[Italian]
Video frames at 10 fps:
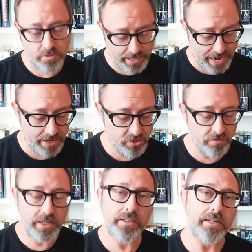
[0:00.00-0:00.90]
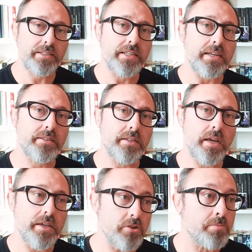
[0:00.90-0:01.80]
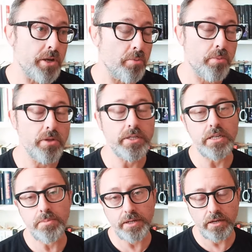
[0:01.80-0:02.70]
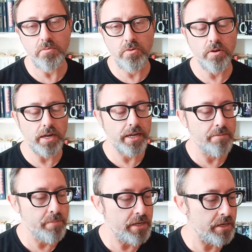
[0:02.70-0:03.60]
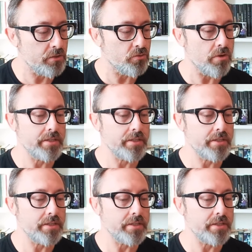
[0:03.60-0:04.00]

caso vi interessasse e io spero proprio di sì perché comunque è una gran bella lettura.